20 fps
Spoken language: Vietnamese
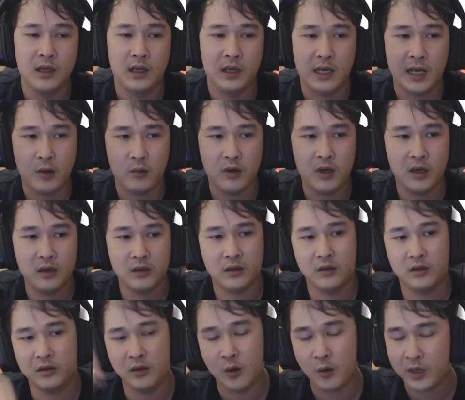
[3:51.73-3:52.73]
leo lên
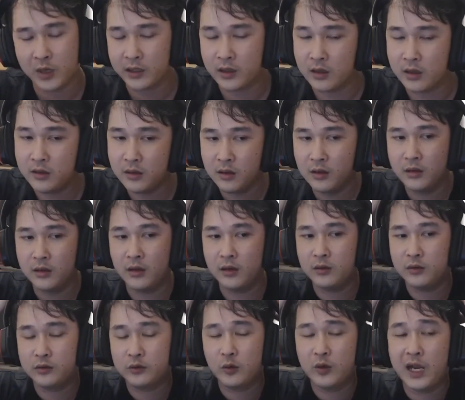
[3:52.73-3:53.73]
rồi đồ các thứ
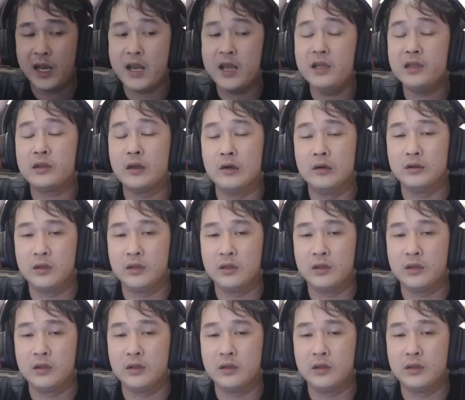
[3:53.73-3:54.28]
tôi lấy ý tưởng